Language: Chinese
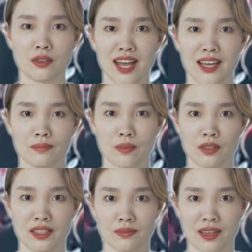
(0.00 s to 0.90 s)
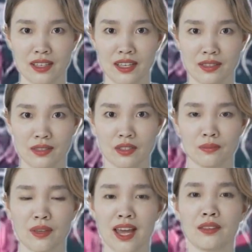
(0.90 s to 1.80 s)
看 MonTV 新闻
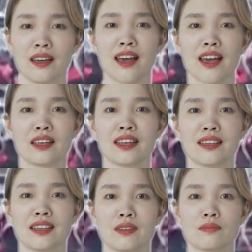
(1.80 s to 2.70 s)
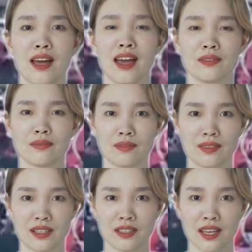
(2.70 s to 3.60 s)
频道，记得点赞、
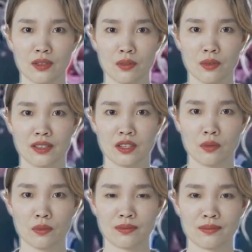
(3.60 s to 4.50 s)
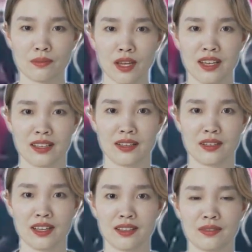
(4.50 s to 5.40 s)
分享和关注，每天更
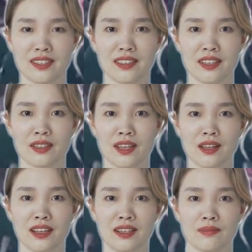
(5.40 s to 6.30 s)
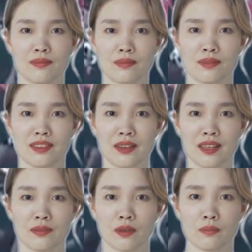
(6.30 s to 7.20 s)
新最新消息。在
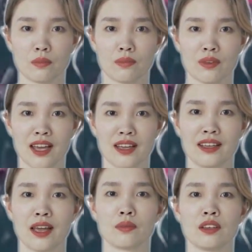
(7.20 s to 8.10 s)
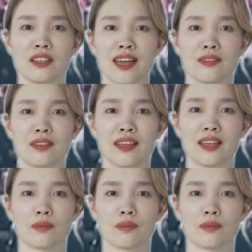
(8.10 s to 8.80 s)
评论部分让我知道你的想